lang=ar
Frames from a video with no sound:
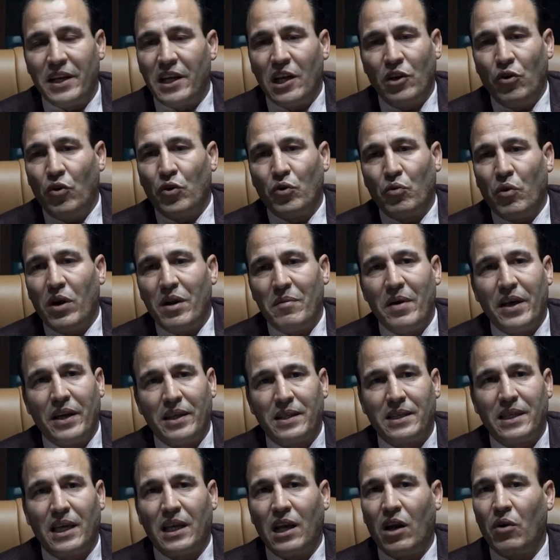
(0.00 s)
لان العنوان
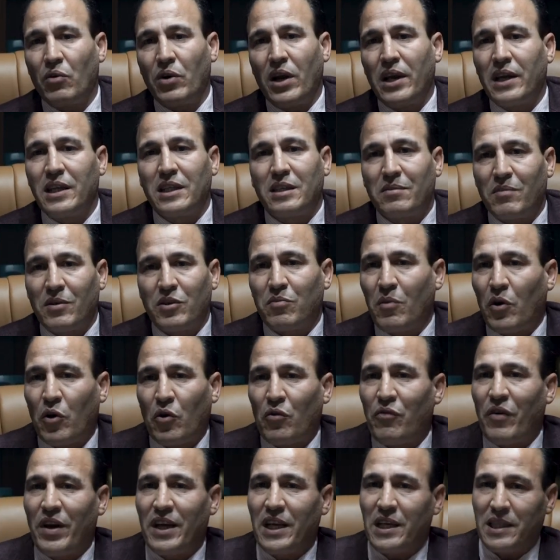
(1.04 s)
البارز ديالها ولا الاسم باش
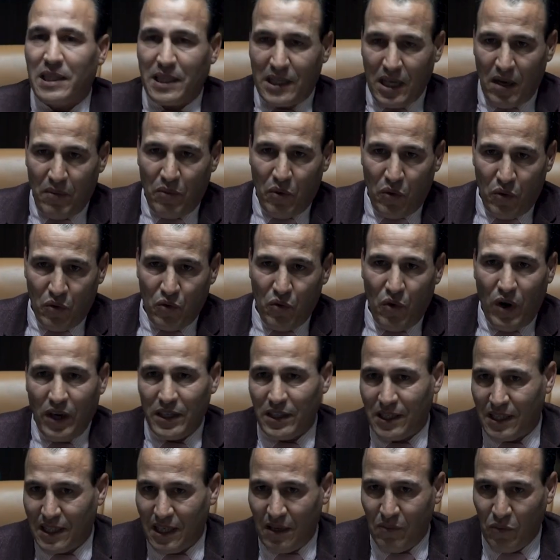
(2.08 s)
معروفه هي الصابون
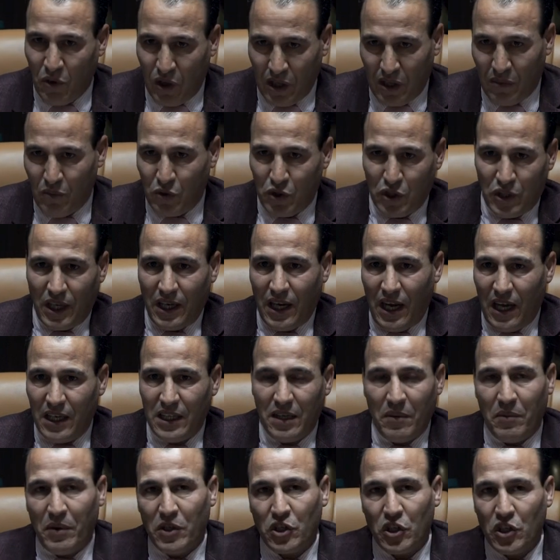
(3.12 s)
وغنستعملوا هذا المصطلح
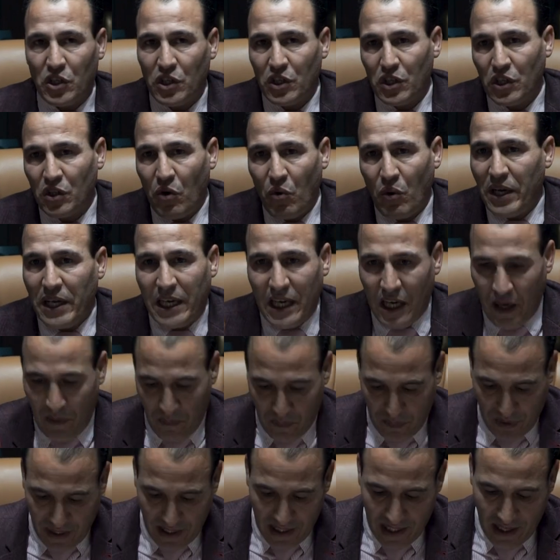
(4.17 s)
هذا باش هو اللي
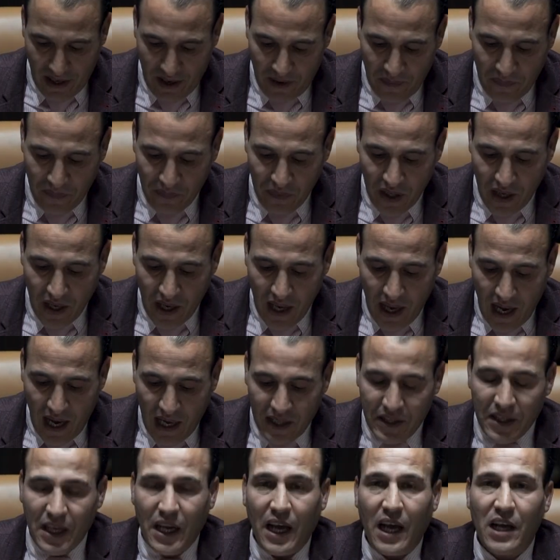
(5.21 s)
كيعبر عليها
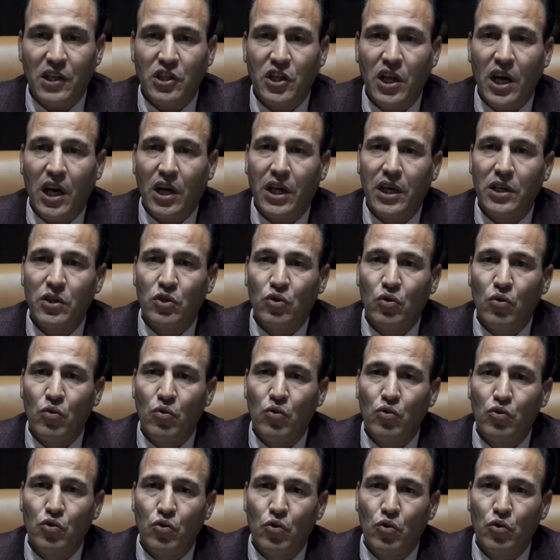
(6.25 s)
هذا النقاش يعكس
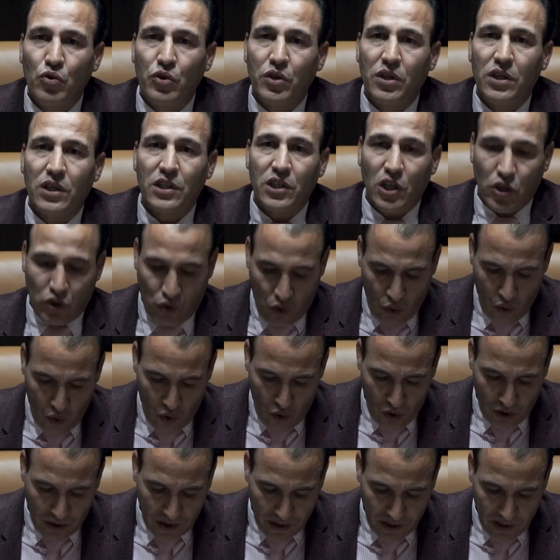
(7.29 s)
وجود
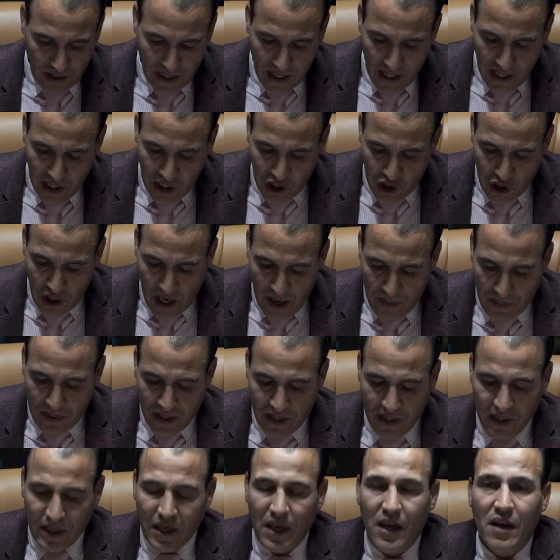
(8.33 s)
تطور
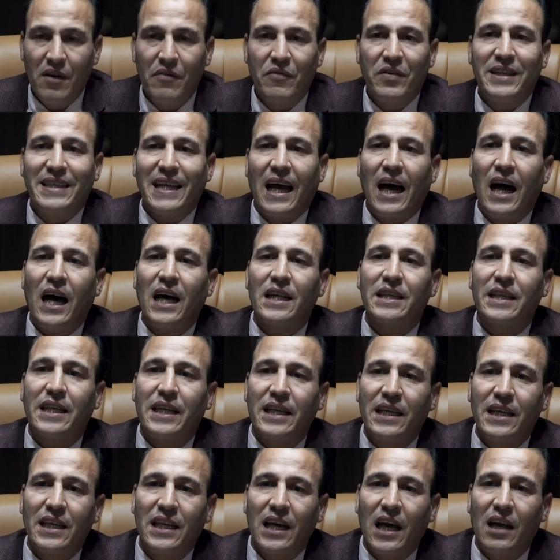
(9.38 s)
ايجابي في
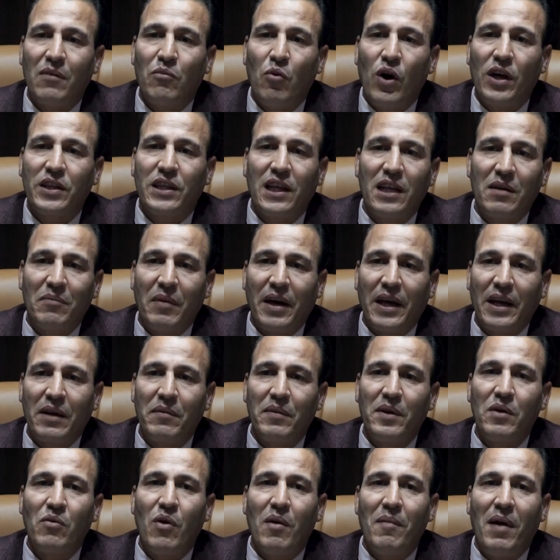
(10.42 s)
تعاطي المواطن
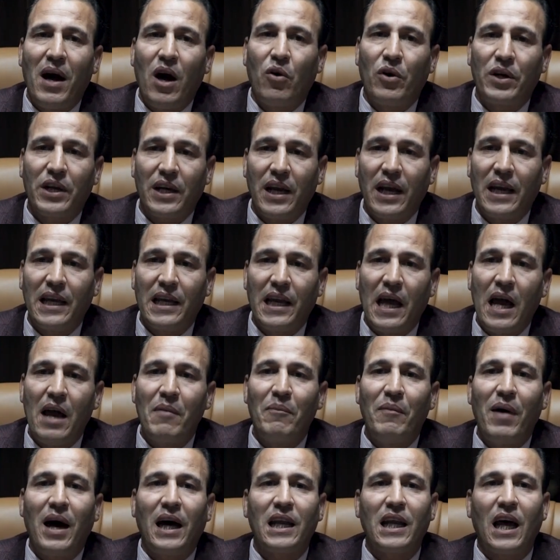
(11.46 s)
المغربي ومعه الراي
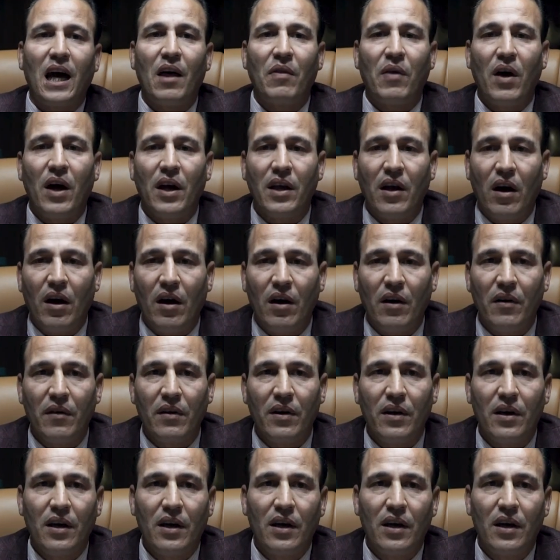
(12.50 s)
العام مع القضايا